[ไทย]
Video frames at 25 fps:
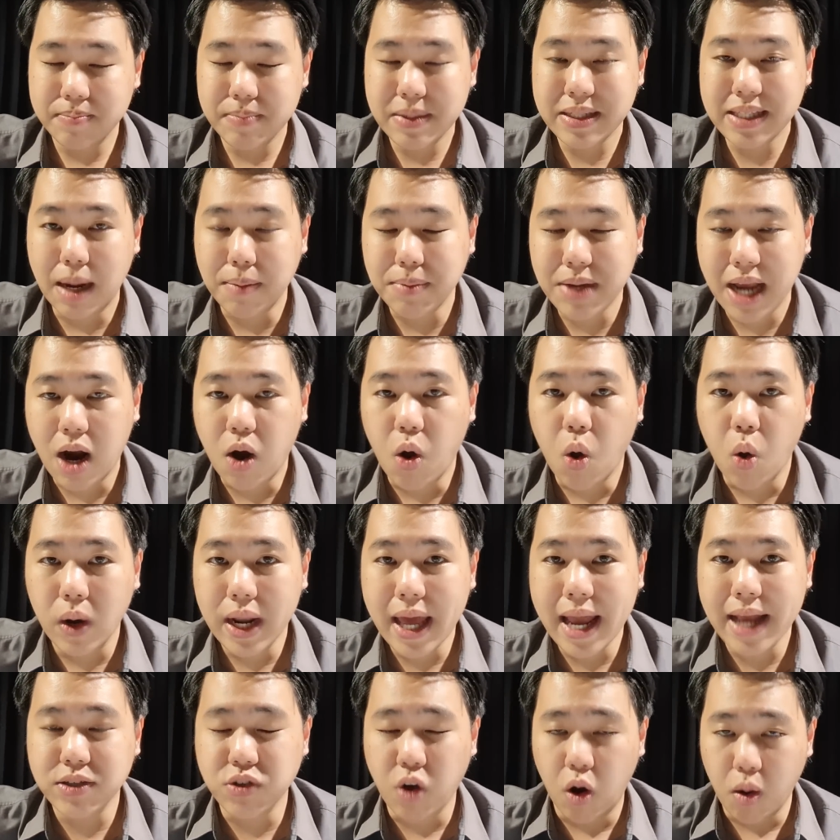งมีสามอย่า
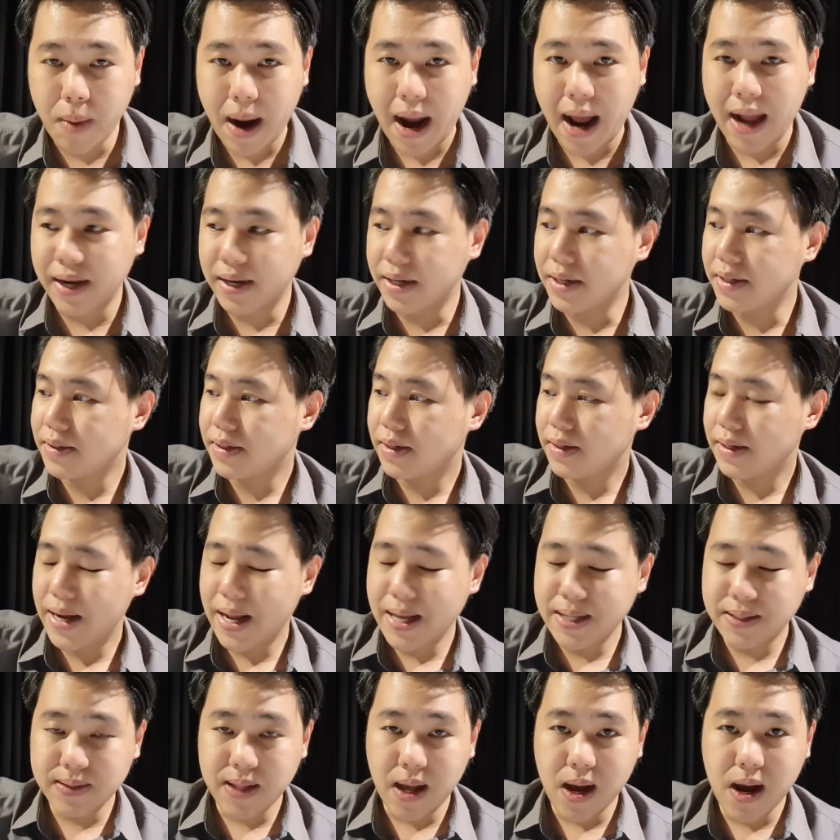งโอเล่ สองพัน
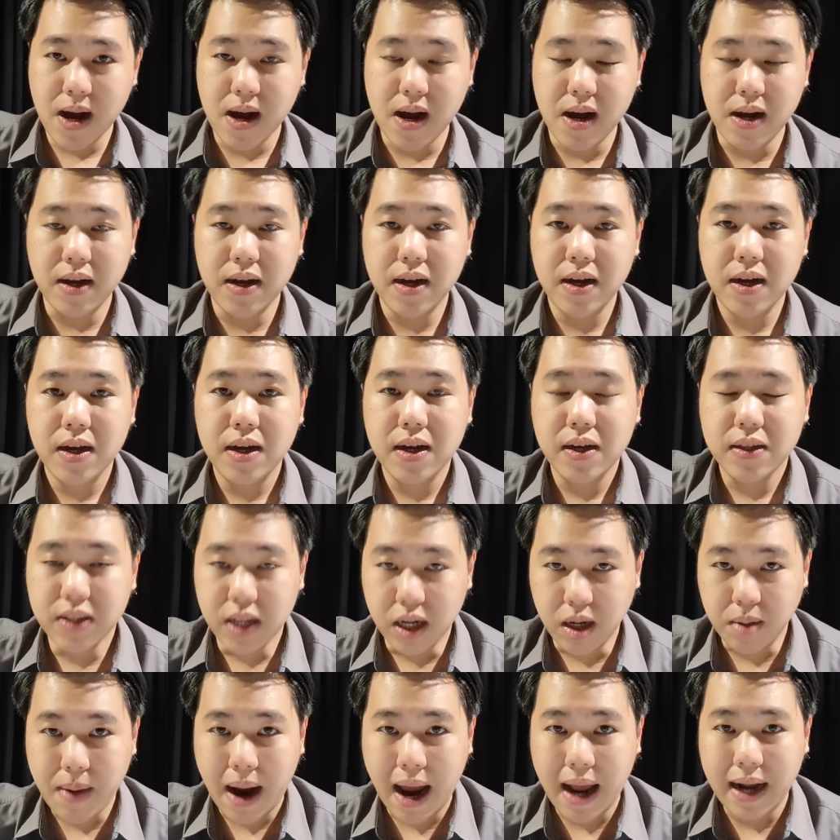เลสเตอร์
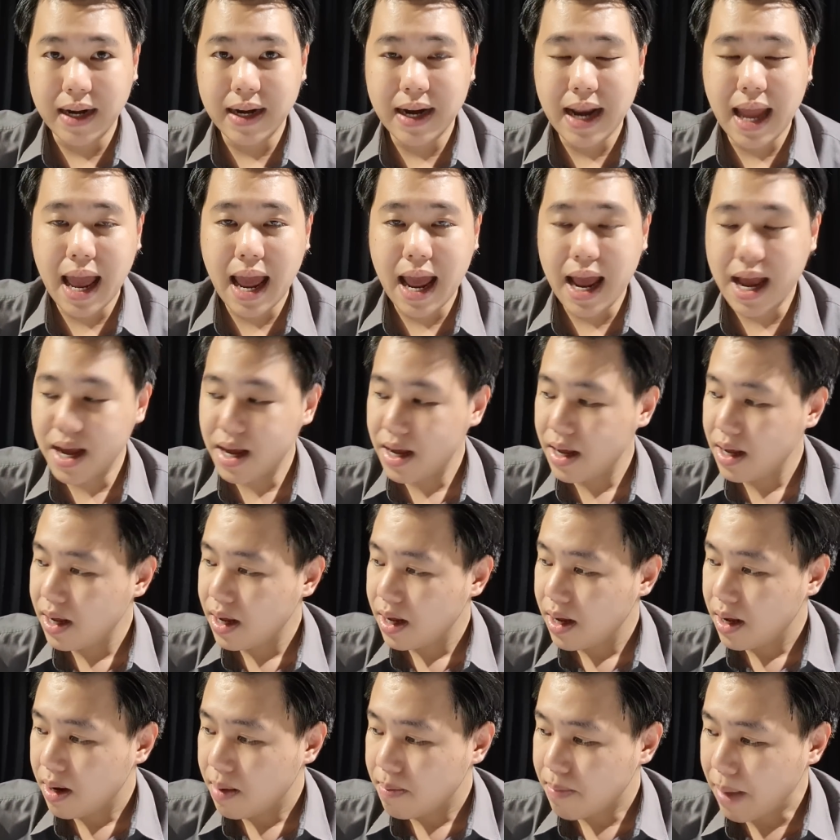หนึ่งพัน
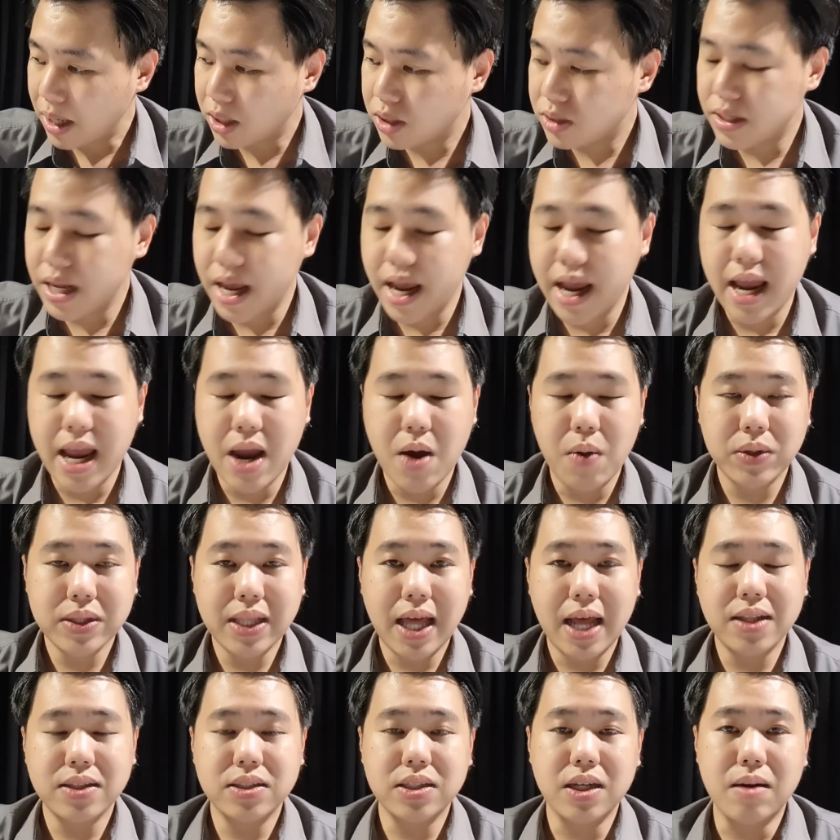และแมตช์เดย์เอเว
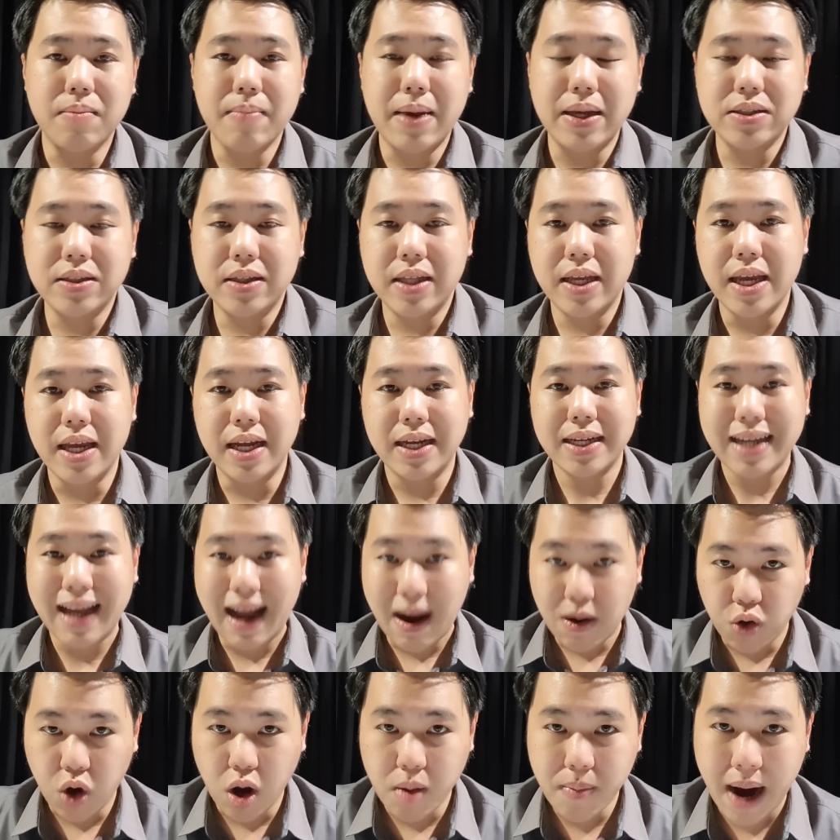อร์ตันเจอแมนซิ
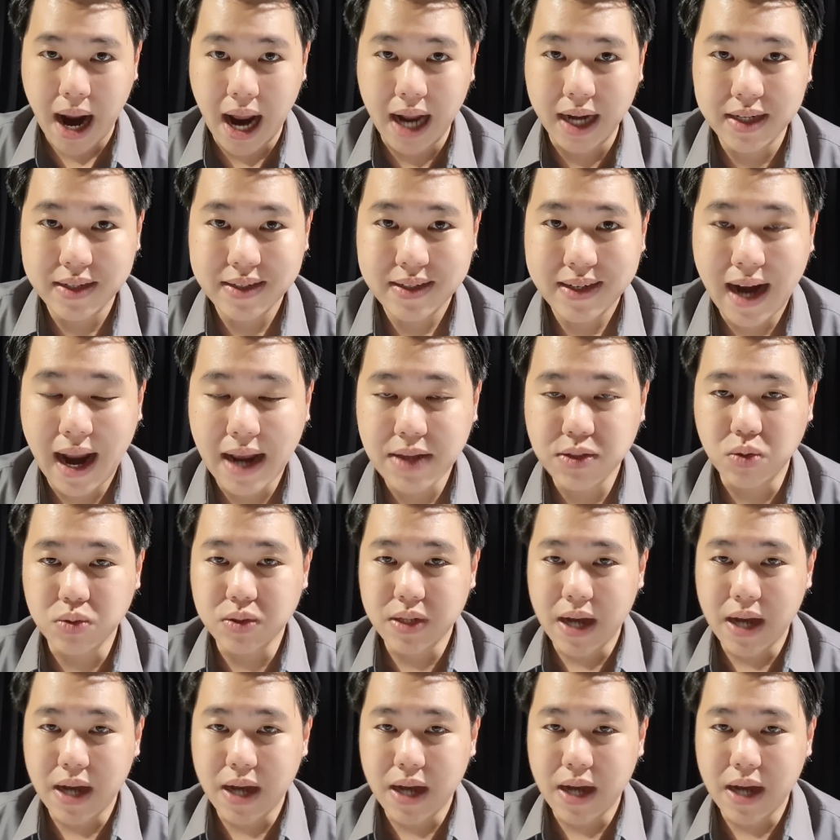ตี้เก้าร้อยบาทใครส